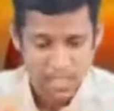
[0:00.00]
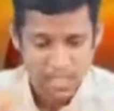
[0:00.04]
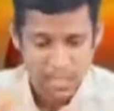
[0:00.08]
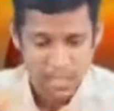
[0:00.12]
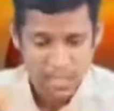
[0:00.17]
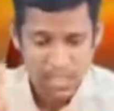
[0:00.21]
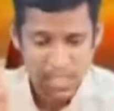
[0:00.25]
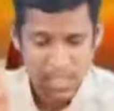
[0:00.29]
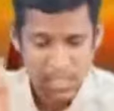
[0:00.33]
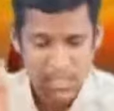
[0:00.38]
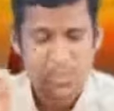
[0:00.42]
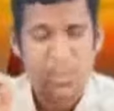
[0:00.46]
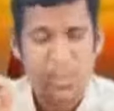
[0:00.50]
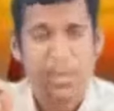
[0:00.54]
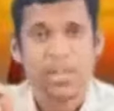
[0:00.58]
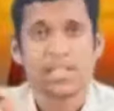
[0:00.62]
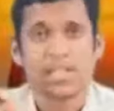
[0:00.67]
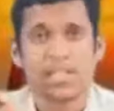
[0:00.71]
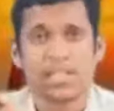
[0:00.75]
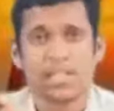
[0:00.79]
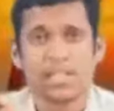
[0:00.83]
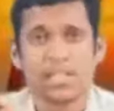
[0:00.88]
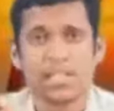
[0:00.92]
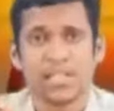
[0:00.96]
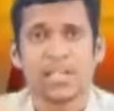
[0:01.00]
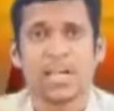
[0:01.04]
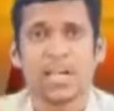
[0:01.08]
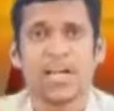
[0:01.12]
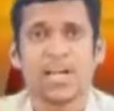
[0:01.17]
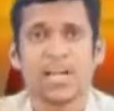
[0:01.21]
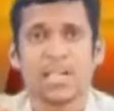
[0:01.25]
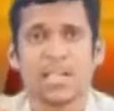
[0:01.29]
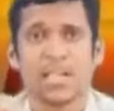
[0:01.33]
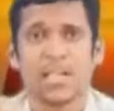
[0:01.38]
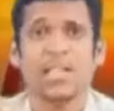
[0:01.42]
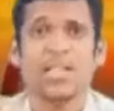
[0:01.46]
ரெண்டாவது பாயிண்ட்டு
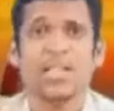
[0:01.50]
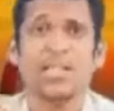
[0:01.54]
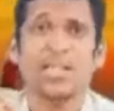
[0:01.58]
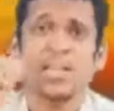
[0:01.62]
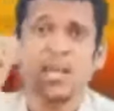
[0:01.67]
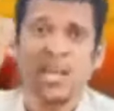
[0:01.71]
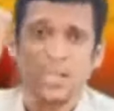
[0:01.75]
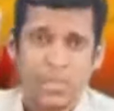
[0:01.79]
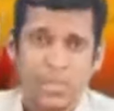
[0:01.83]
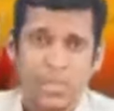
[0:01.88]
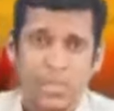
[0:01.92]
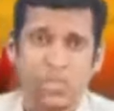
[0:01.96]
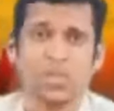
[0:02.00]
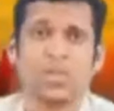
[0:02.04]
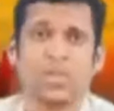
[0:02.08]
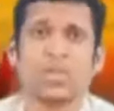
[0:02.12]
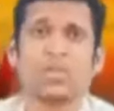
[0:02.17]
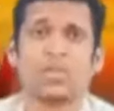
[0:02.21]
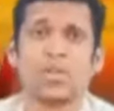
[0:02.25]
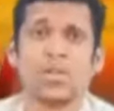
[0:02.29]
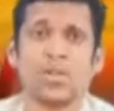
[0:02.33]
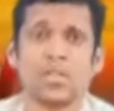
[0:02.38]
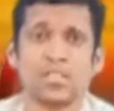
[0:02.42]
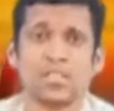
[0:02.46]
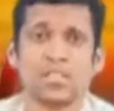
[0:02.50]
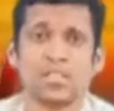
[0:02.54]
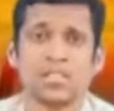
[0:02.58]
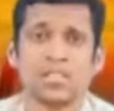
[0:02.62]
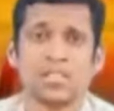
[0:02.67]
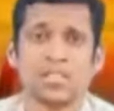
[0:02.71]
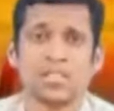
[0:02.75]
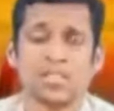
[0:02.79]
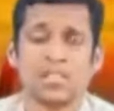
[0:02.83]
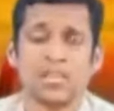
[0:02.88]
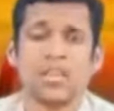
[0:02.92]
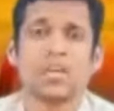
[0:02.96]
டீ காஃபி குடிக்கூடாது
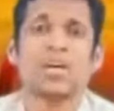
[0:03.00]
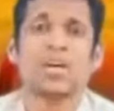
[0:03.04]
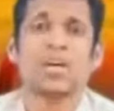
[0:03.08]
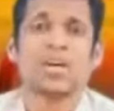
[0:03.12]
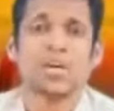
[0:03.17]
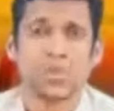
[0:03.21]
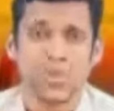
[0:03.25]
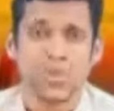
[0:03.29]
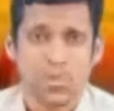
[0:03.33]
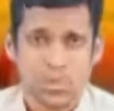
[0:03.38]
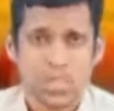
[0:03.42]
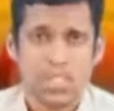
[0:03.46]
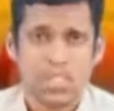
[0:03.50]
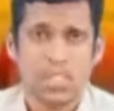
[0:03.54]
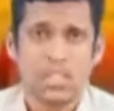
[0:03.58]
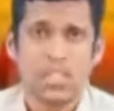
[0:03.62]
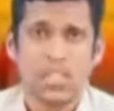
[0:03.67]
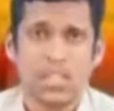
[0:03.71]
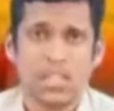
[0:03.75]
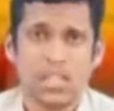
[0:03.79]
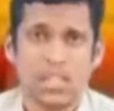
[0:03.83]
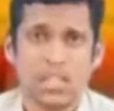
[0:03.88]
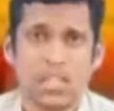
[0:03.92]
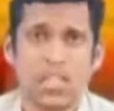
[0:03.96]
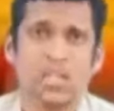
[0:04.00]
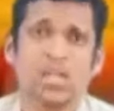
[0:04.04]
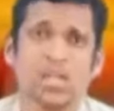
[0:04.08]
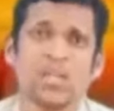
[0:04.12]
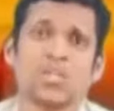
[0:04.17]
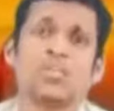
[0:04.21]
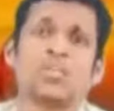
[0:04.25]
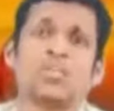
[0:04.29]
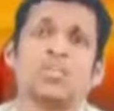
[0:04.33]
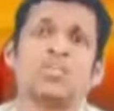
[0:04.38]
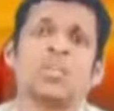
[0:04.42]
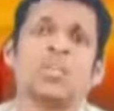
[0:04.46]
குடிச்சிங்கன்னா
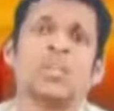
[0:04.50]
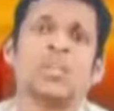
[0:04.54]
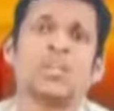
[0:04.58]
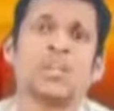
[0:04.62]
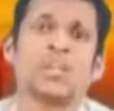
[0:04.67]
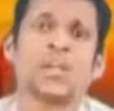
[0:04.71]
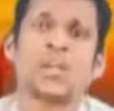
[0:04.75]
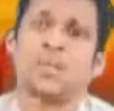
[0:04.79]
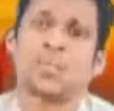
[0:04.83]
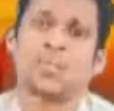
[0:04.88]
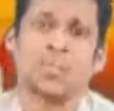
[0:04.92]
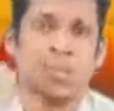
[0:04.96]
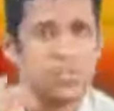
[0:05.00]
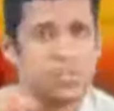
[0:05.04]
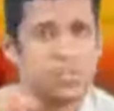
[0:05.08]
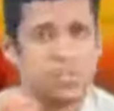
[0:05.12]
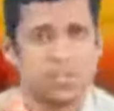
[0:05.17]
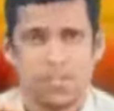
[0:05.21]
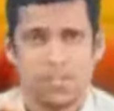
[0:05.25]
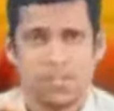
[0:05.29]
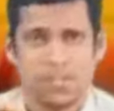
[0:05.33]
தூக்கம் கெட்டு போயிடும்